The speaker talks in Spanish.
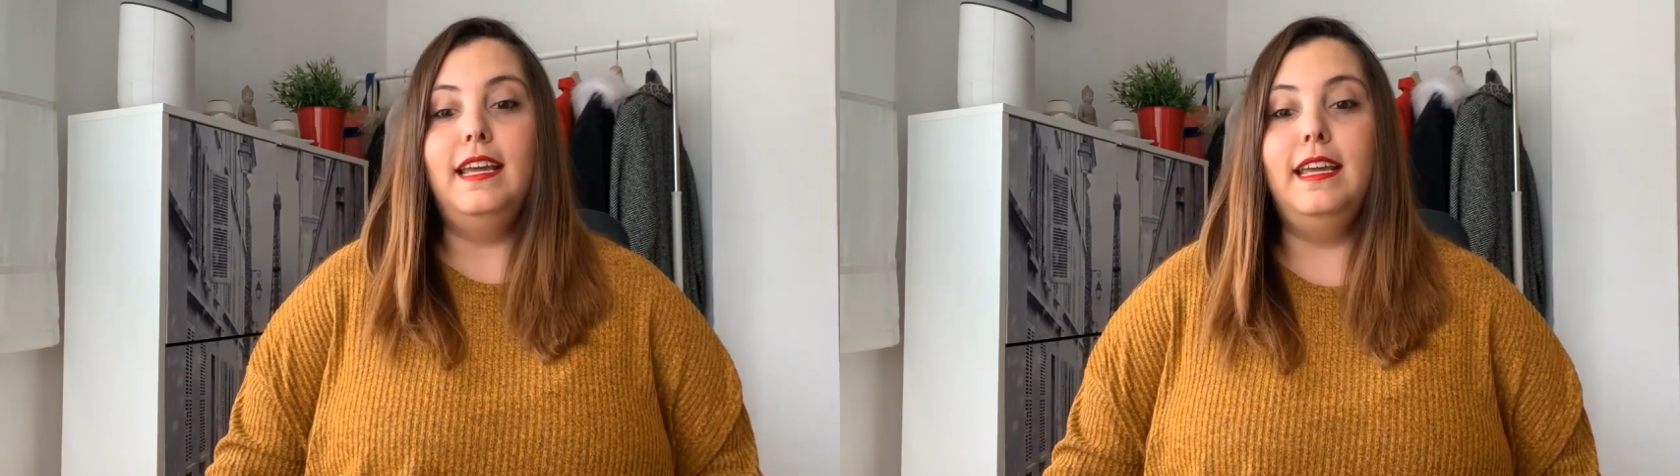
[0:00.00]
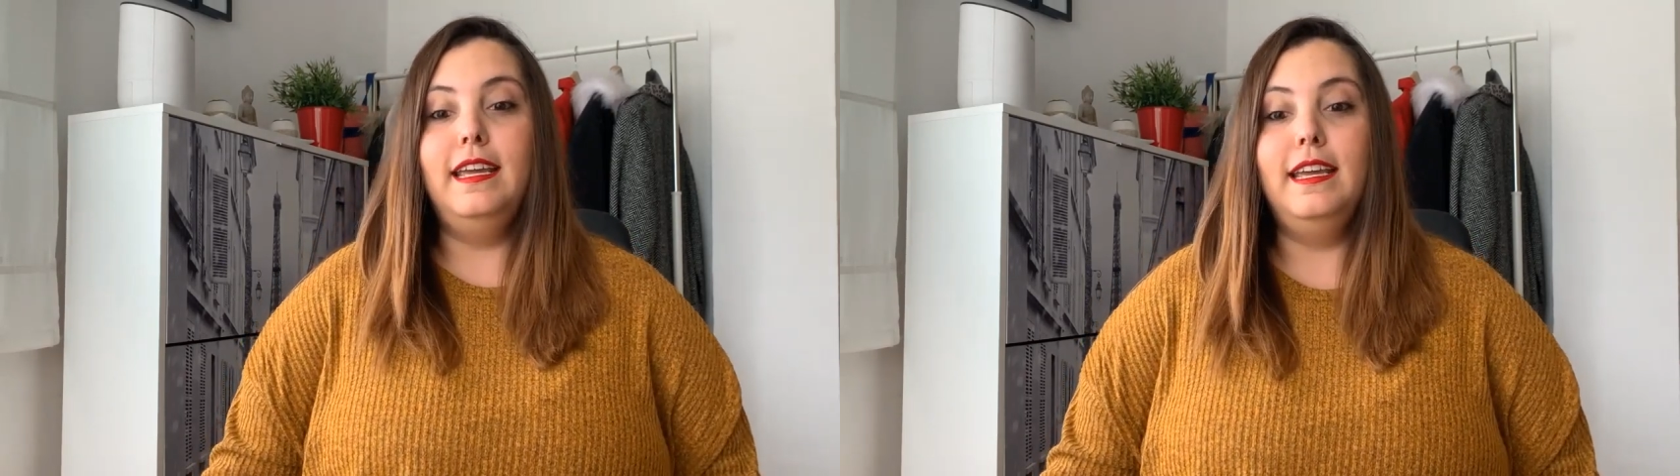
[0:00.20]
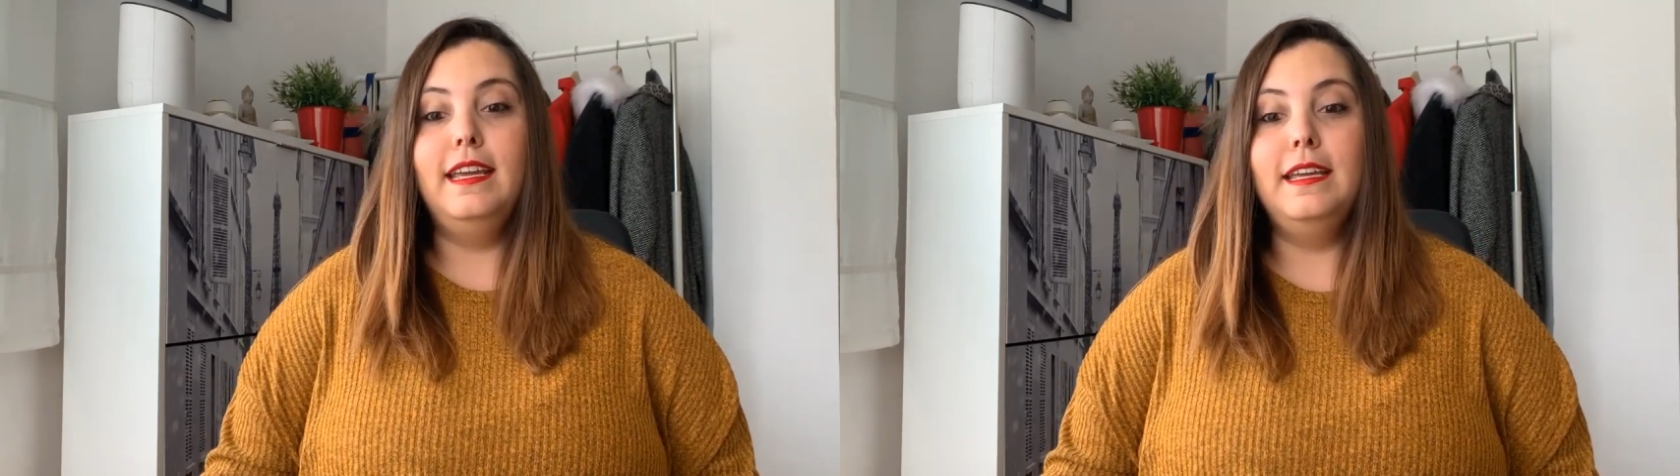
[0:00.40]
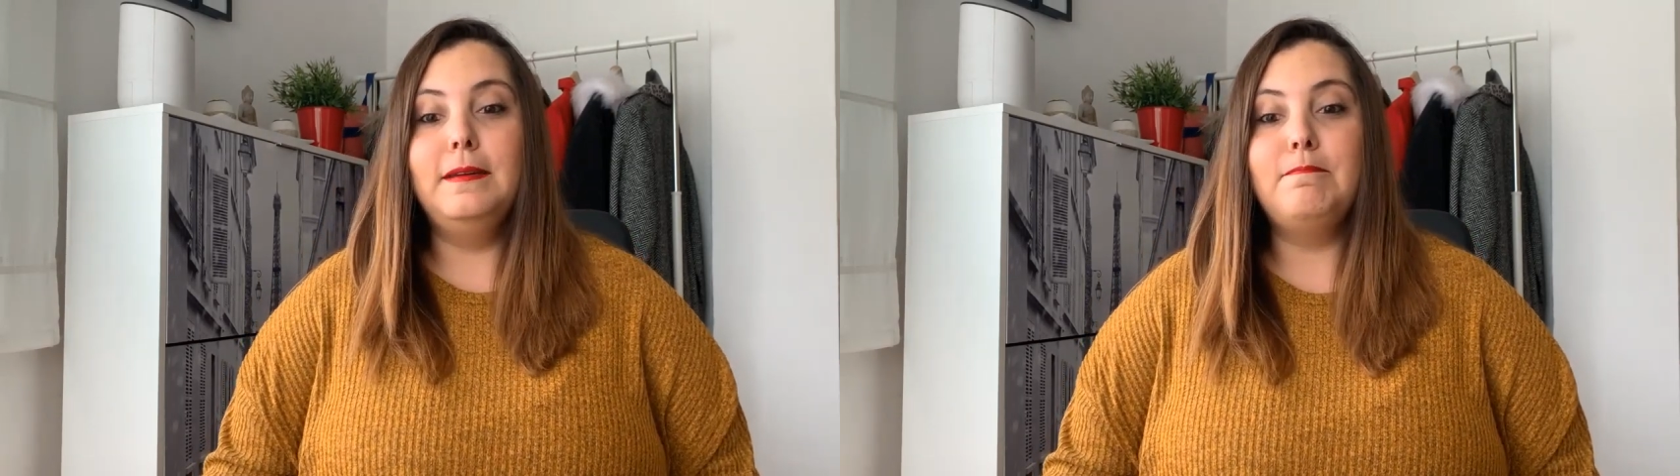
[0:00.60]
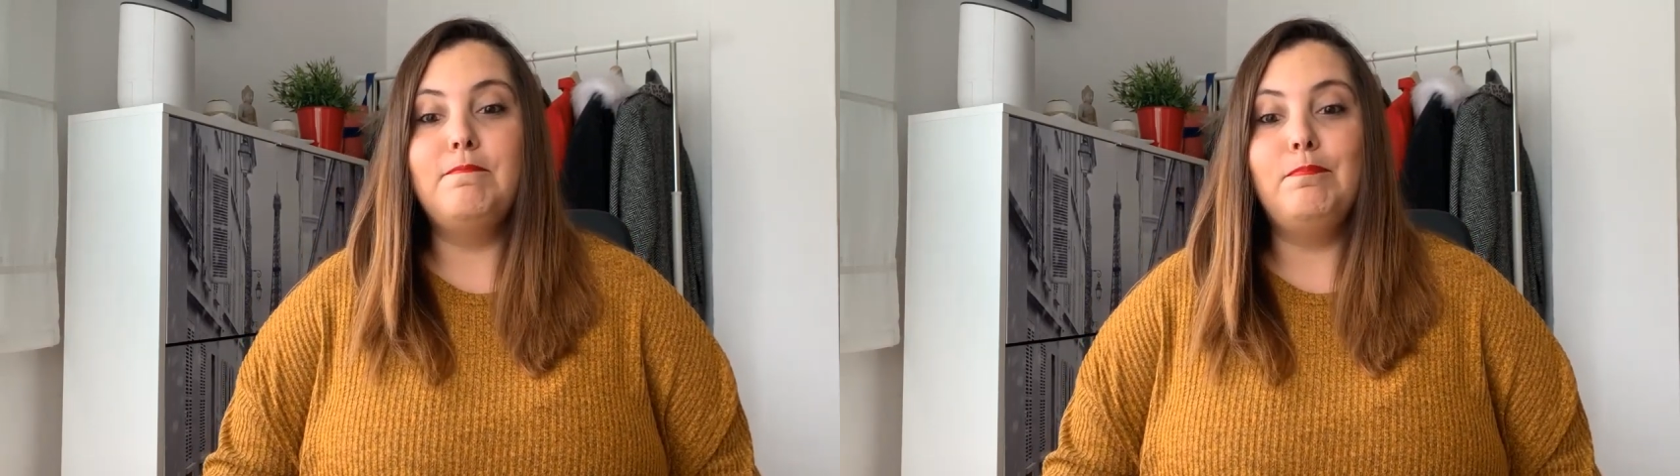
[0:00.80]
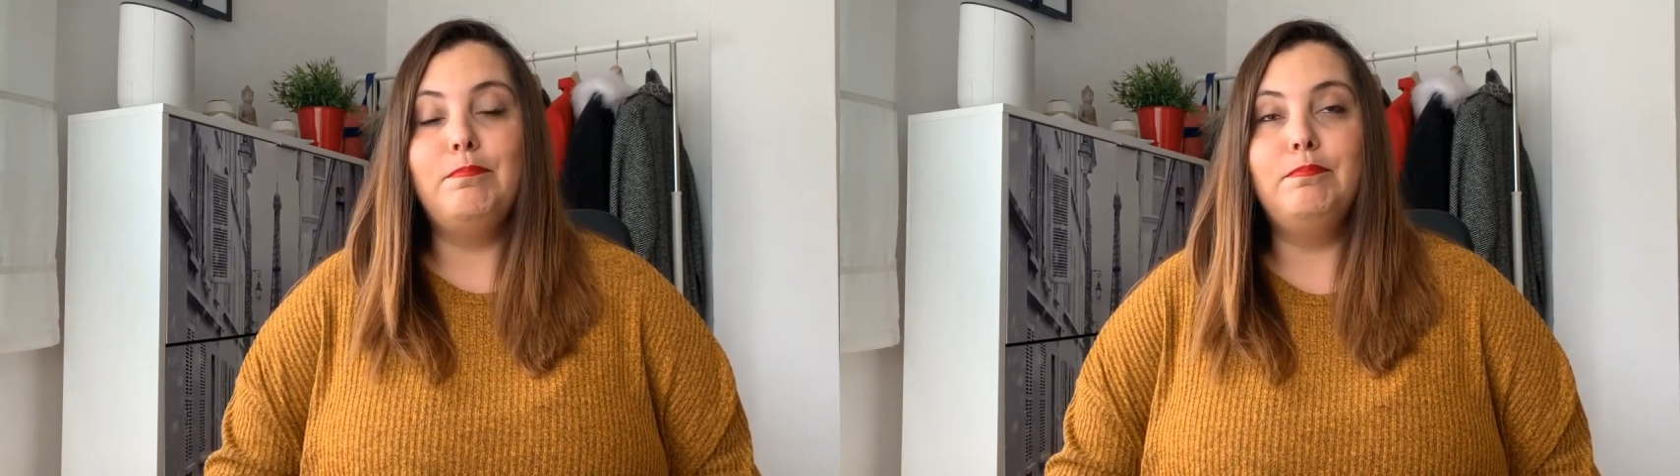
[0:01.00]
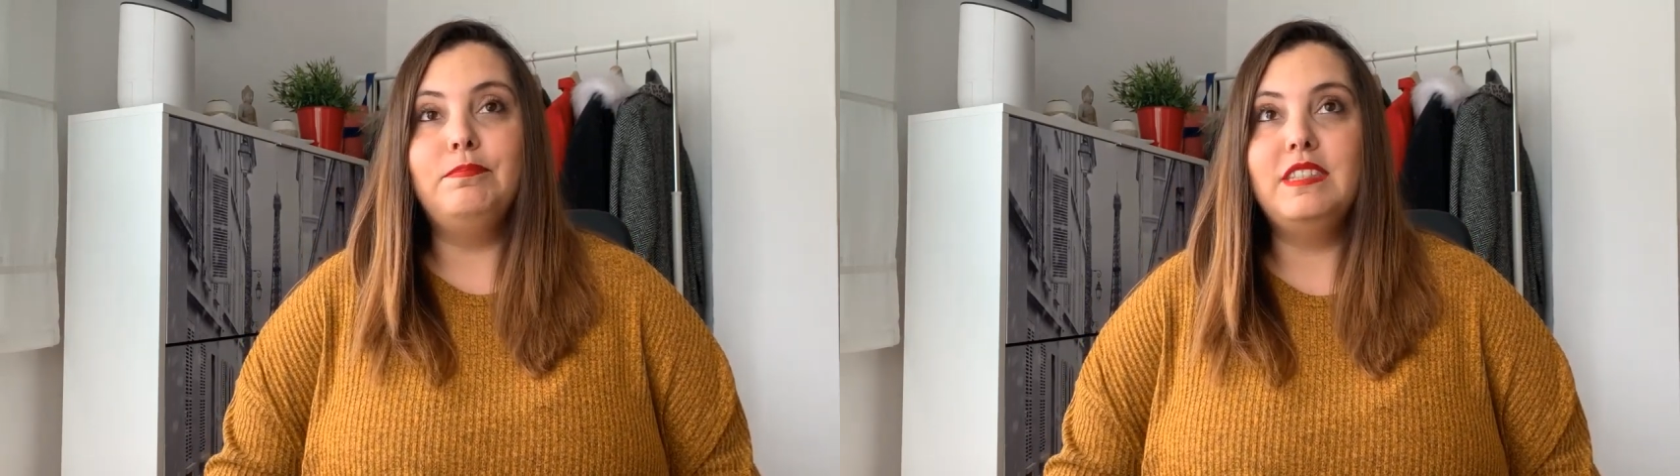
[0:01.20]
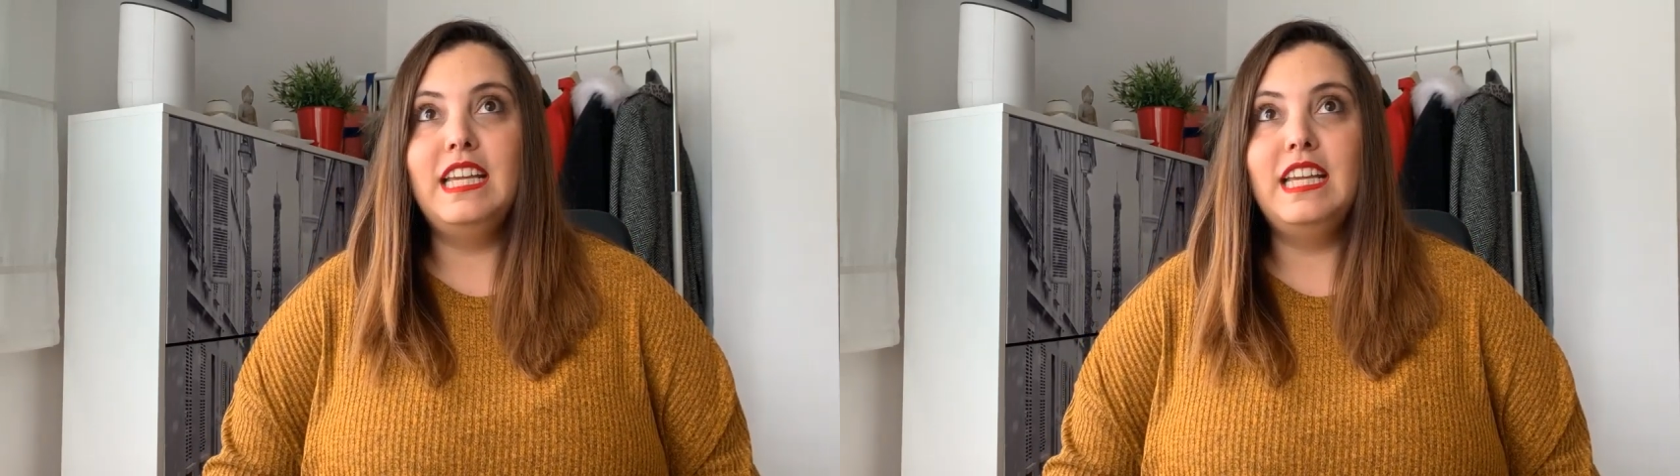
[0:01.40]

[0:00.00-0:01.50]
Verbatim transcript: Y mm,